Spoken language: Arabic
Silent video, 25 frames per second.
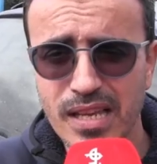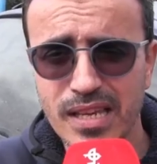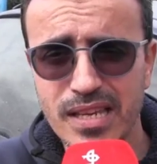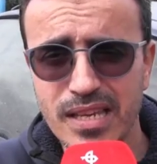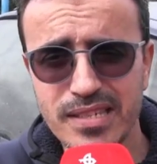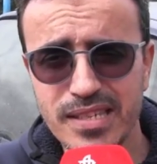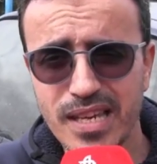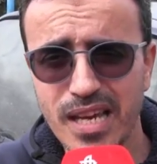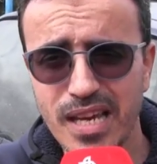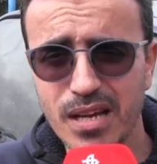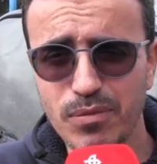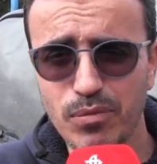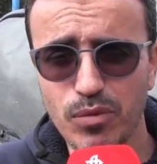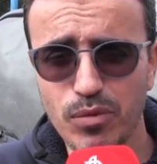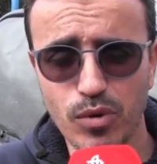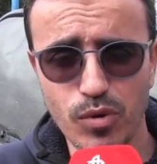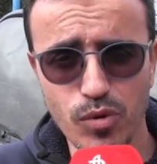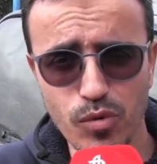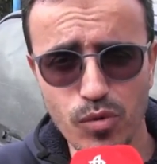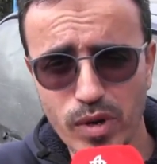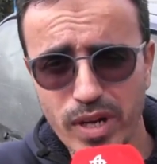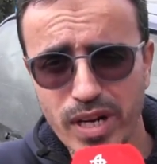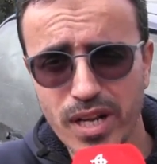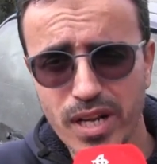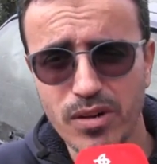كيصحابوه
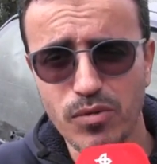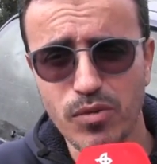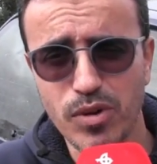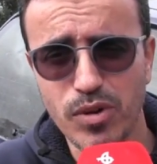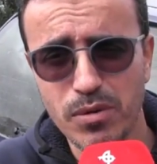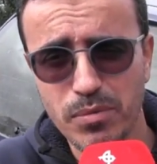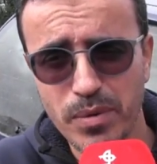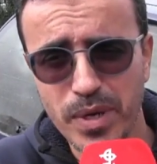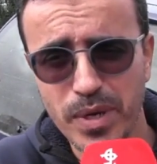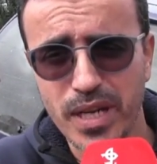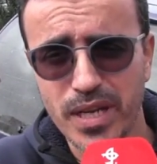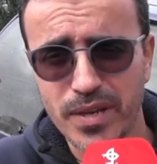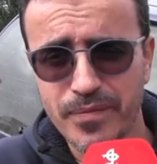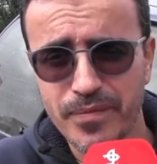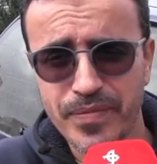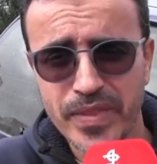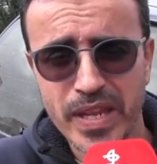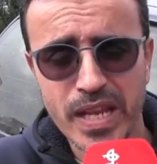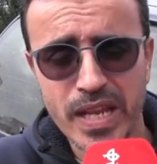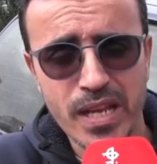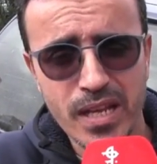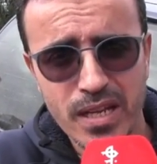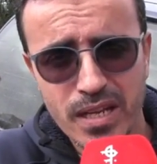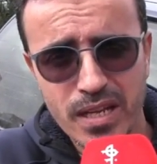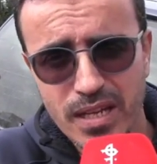هو راه وباء
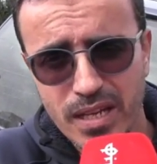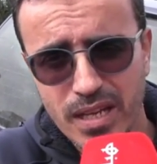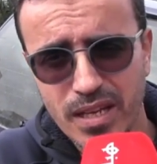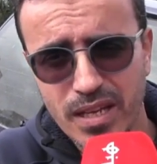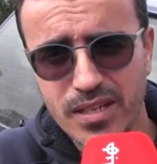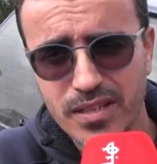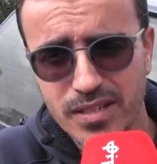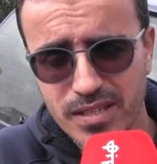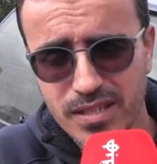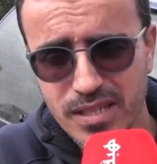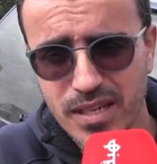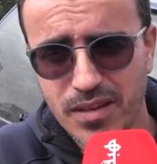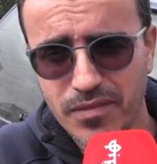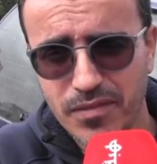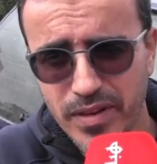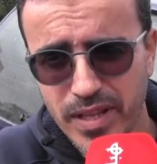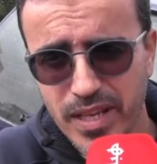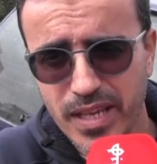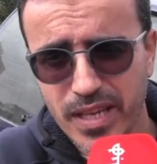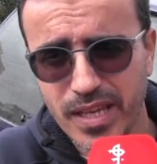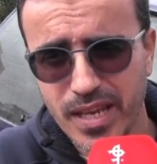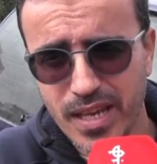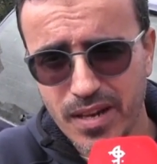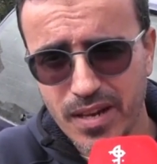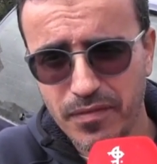سي
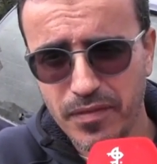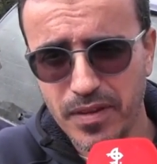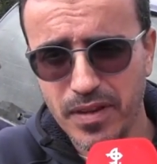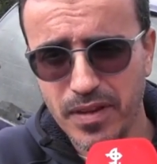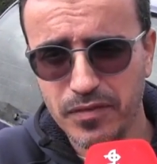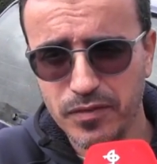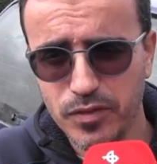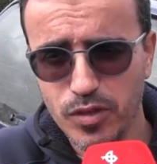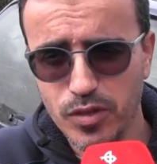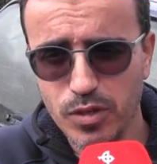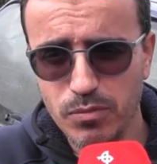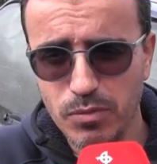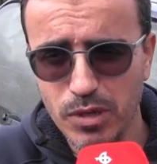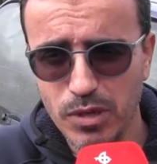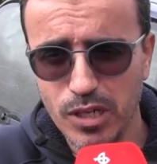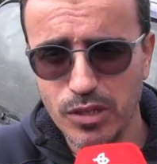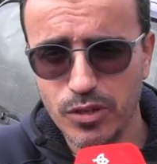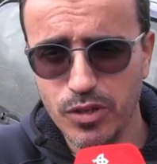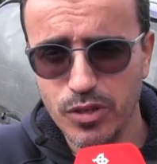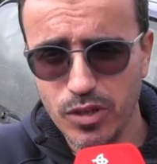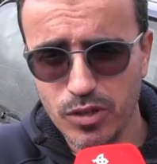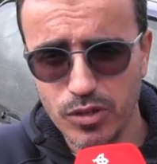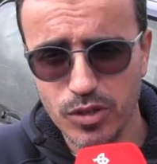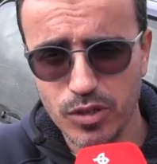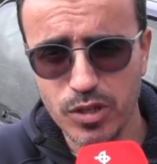فري كان في
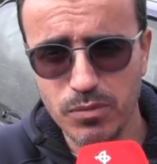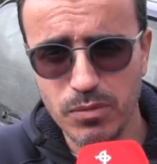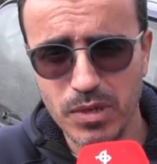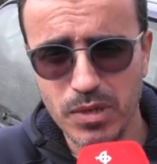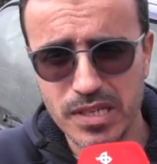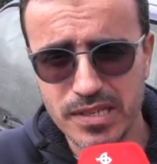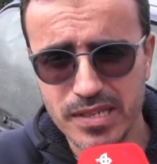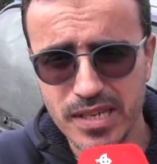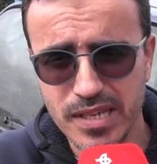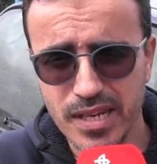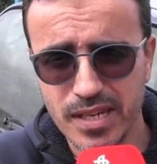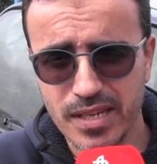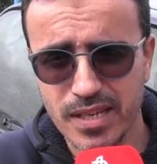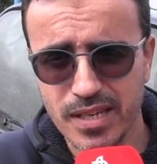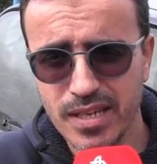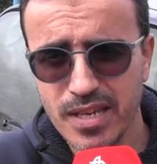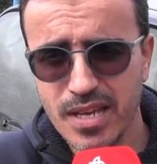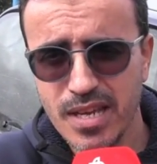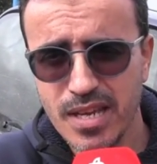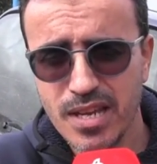2002 2005